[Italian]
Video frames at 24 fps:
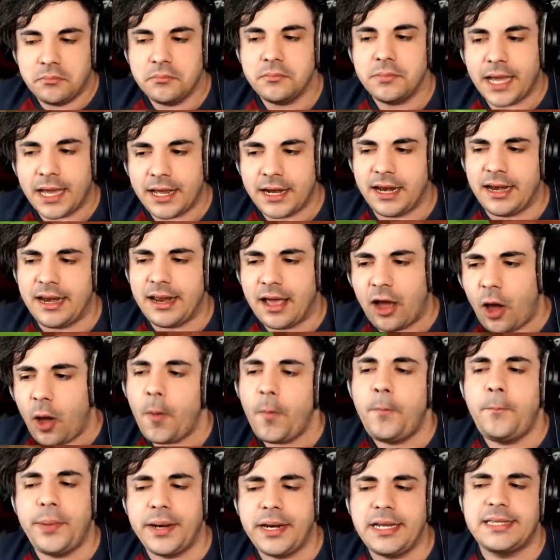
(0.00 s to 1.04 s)
Carini, ho
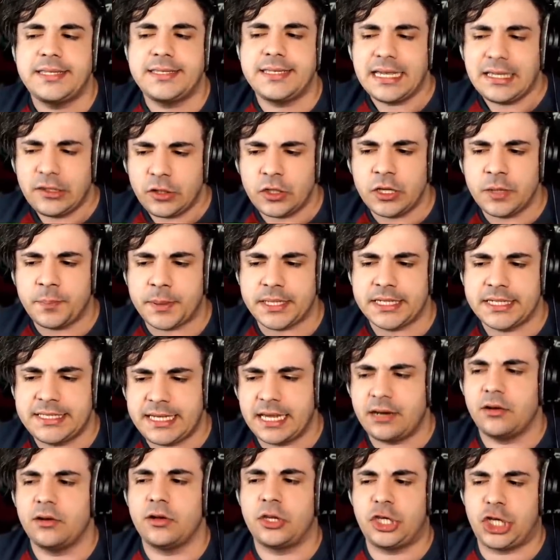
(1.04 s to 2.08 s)
apprezzato di per sé
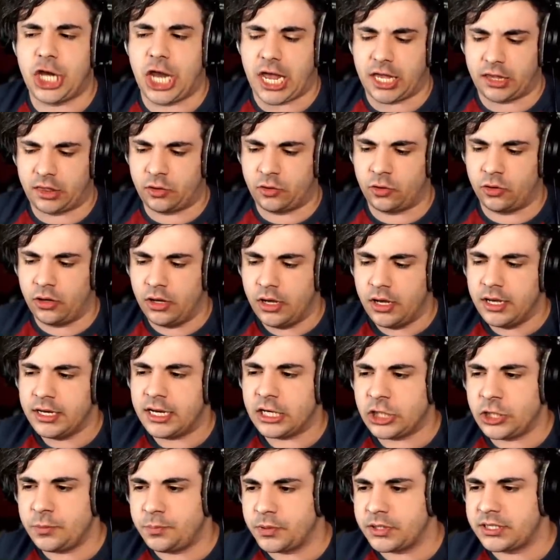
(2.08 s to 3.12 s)
l'oggetto che
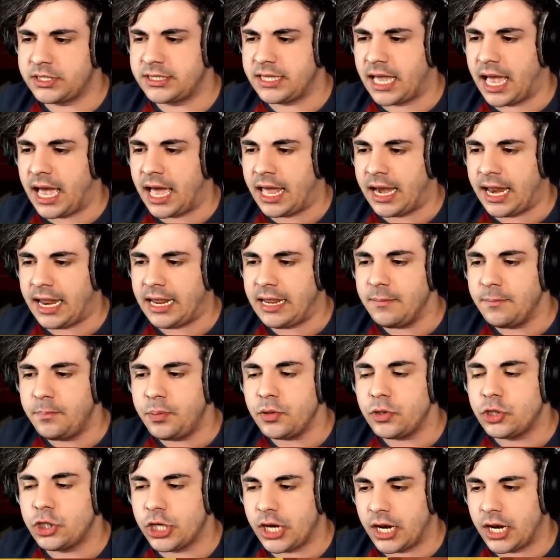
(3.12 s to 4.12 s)
ci può stare, in più ci